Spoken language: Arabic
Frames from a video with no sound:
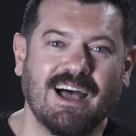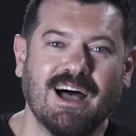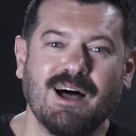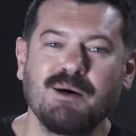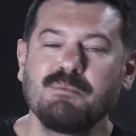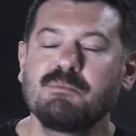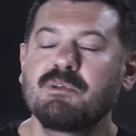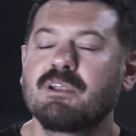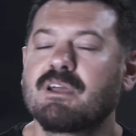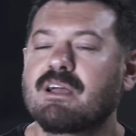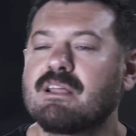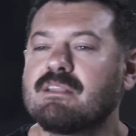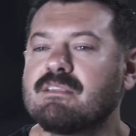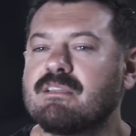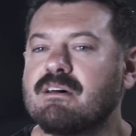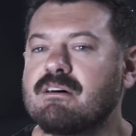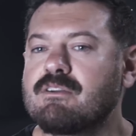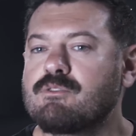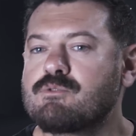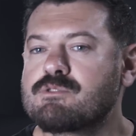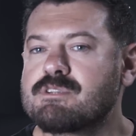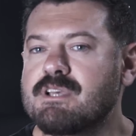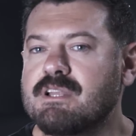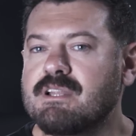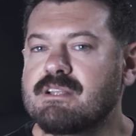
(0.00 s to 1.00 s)
عمرو كان
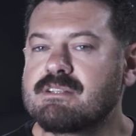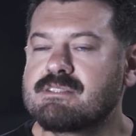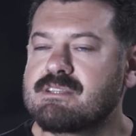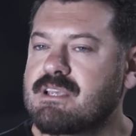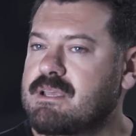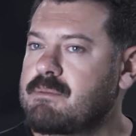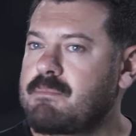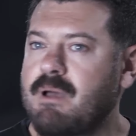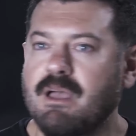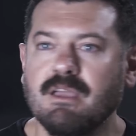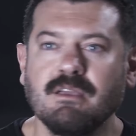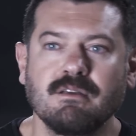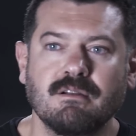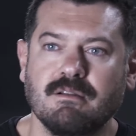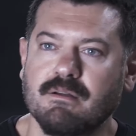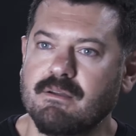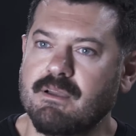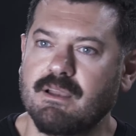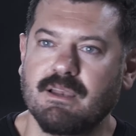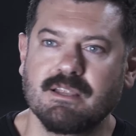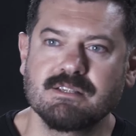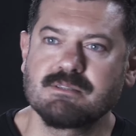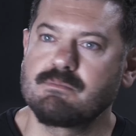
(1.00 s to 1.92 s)
ظهر وسند زي ما اي راجل